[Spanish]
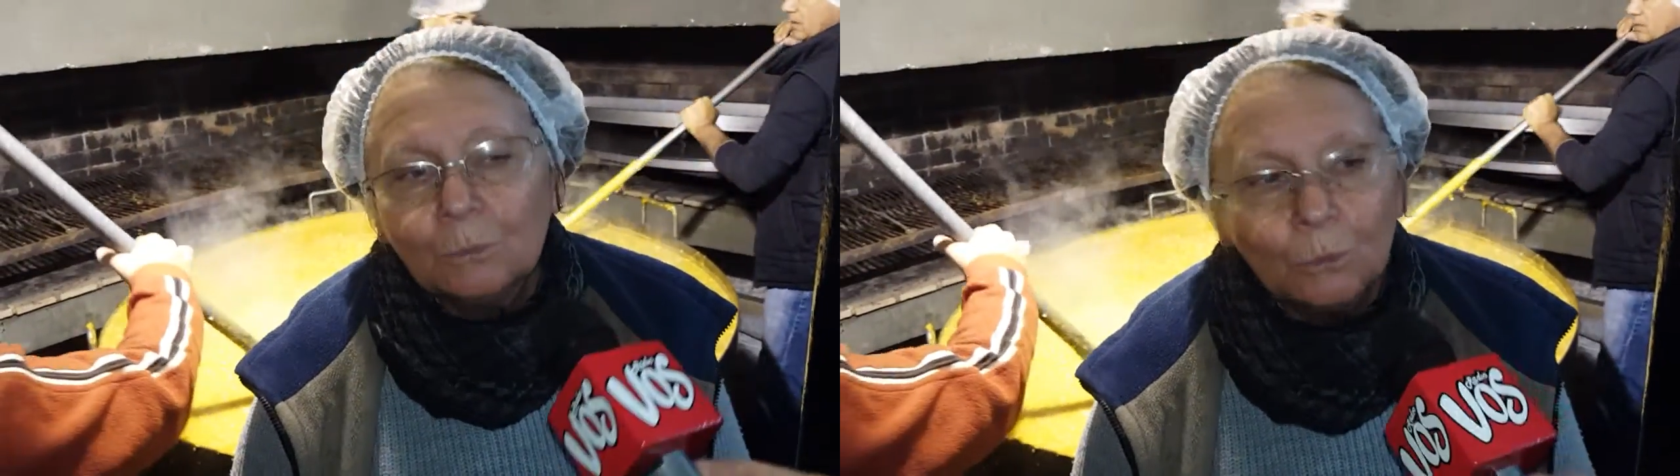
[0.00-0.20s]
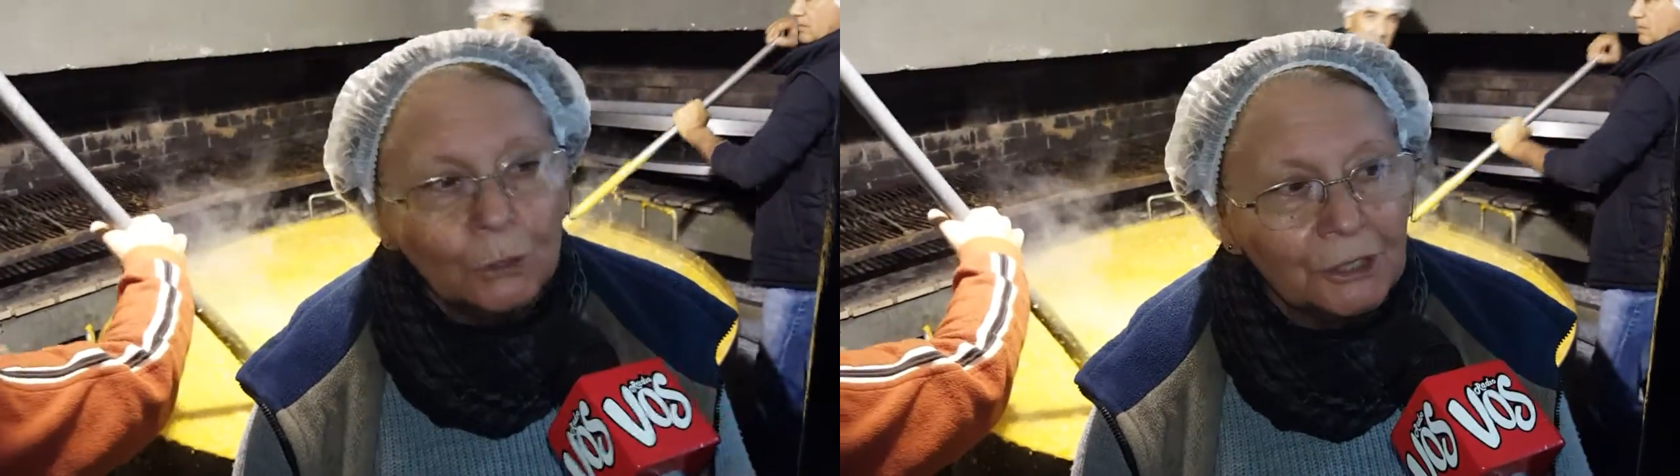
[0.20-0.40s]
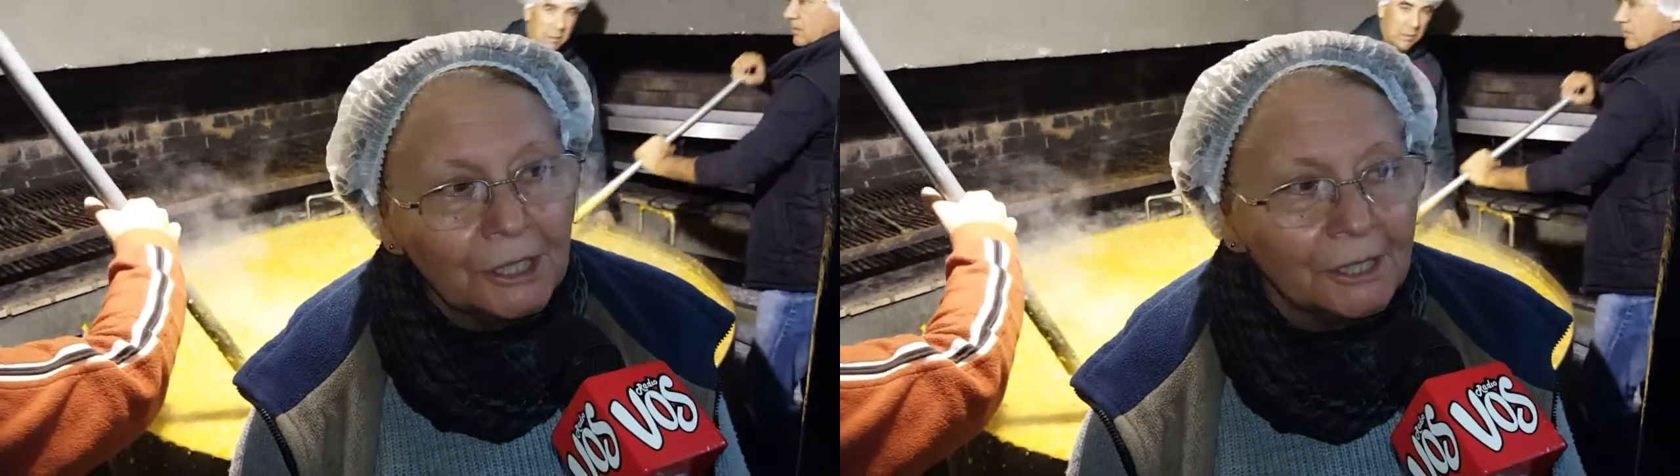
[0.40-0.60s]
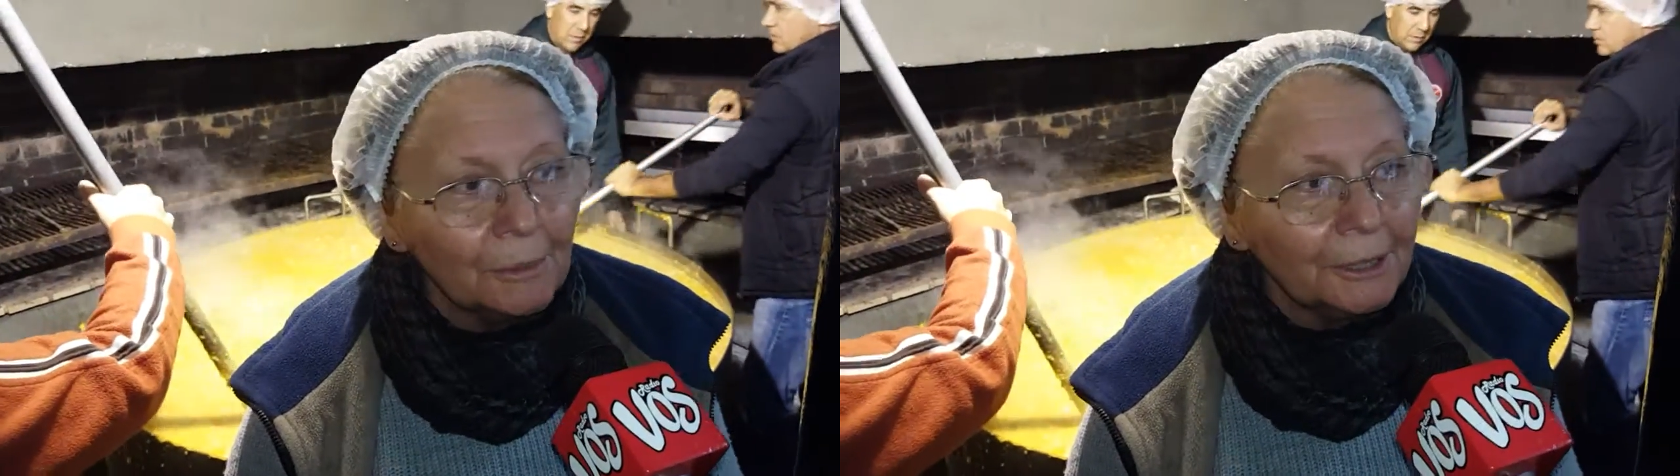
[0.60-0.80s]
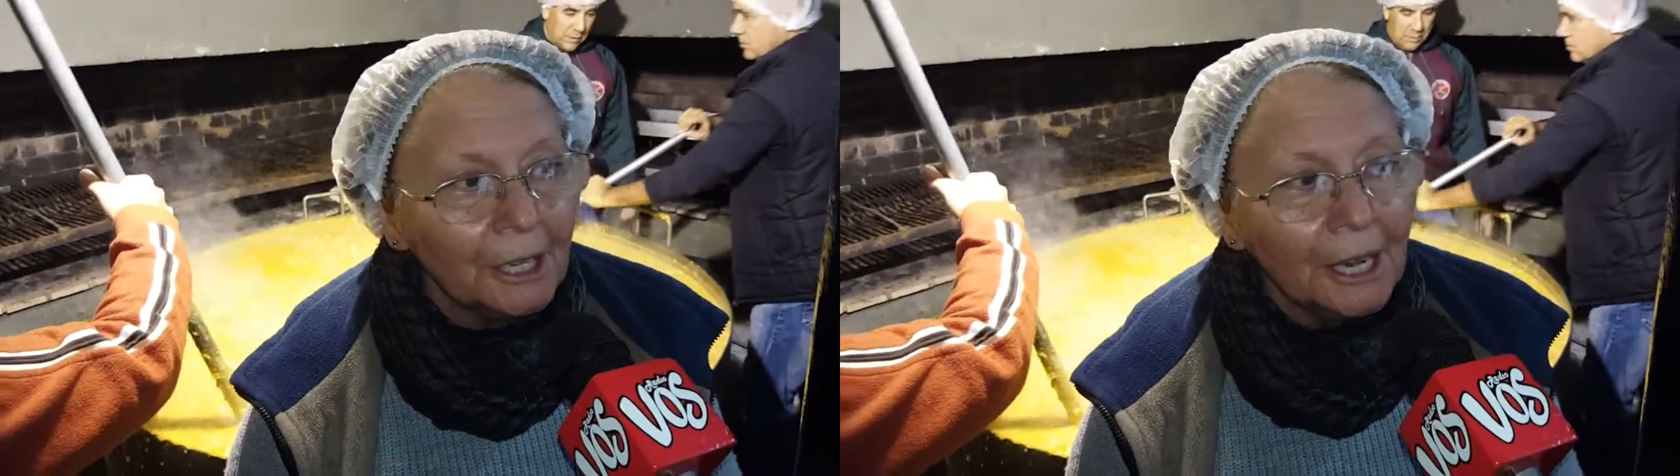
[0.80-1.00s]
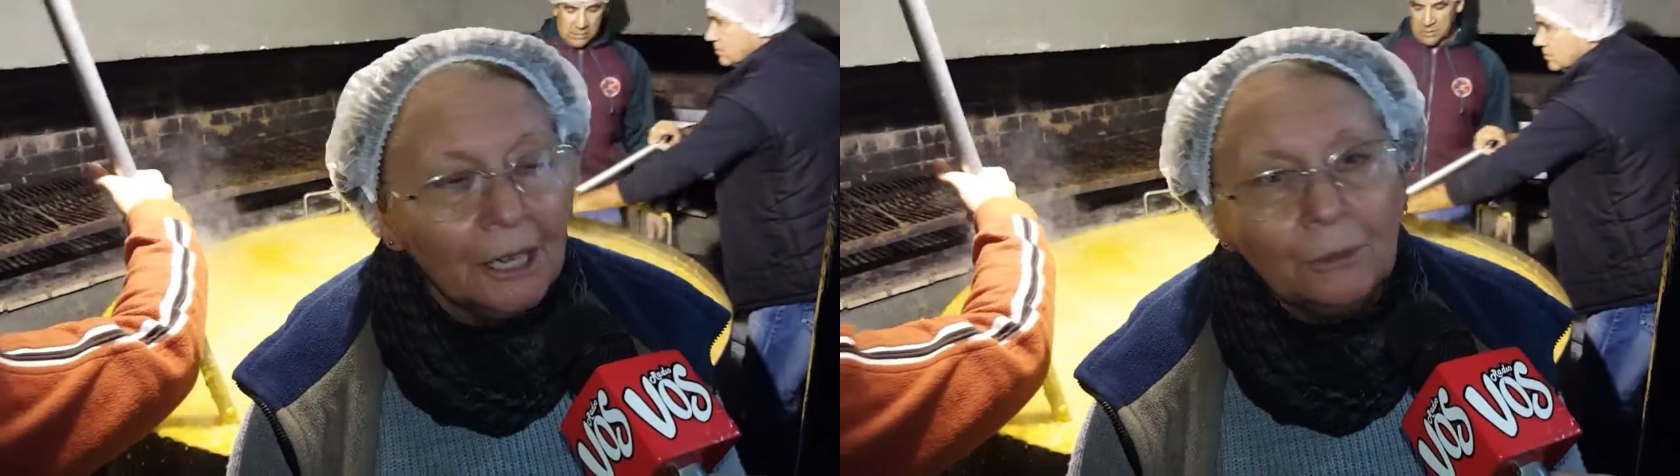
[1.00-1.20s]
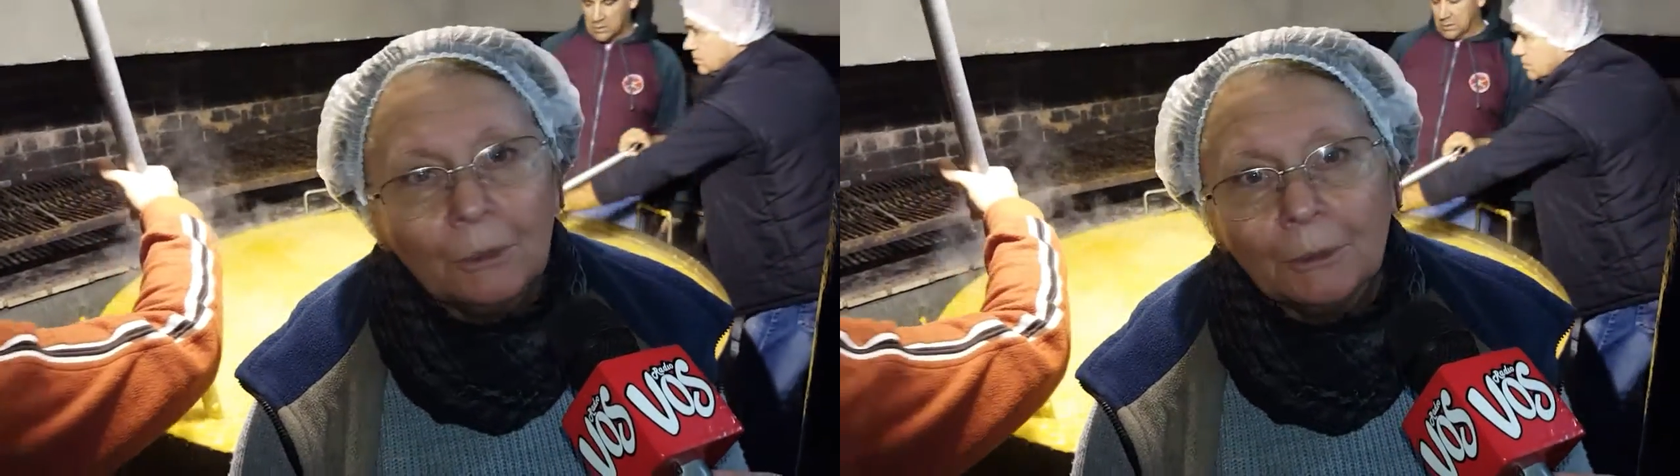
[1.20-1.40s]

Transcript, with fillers: Muchísimas, acá nos